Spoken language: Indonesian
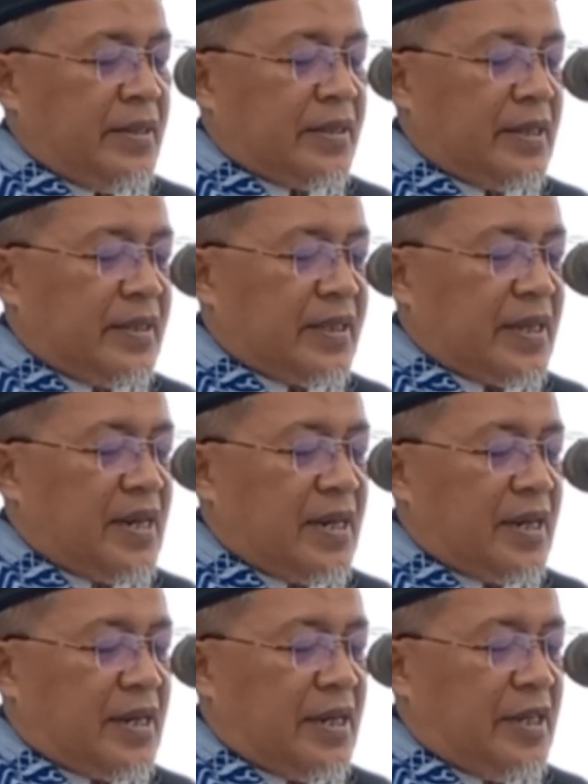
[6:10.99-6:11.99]

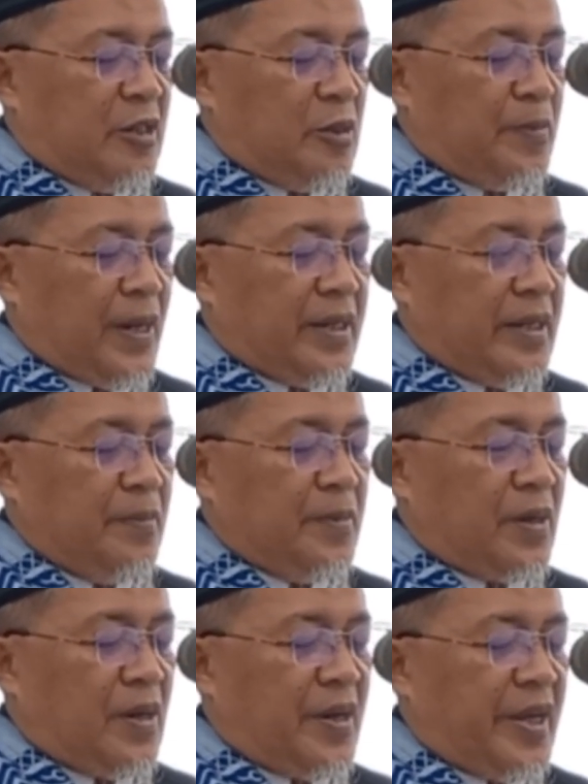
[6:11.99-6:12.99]
tentang kehidupan
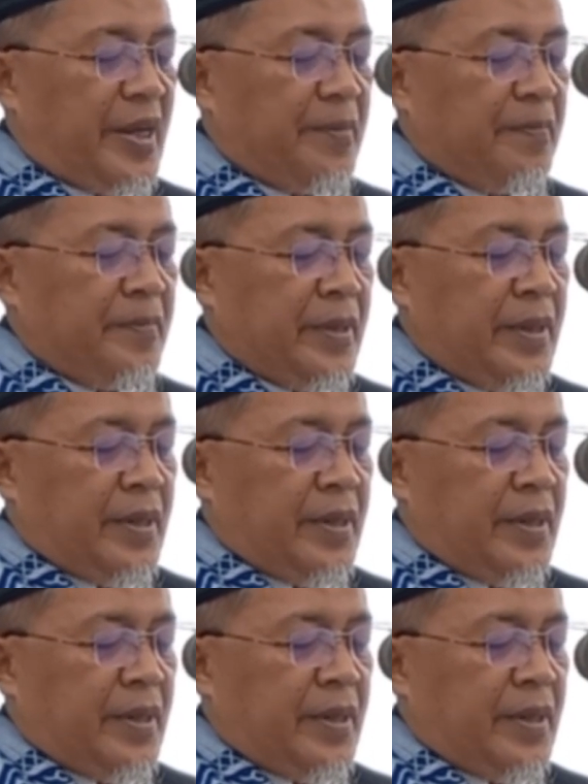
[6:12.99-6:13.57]
Ibrahim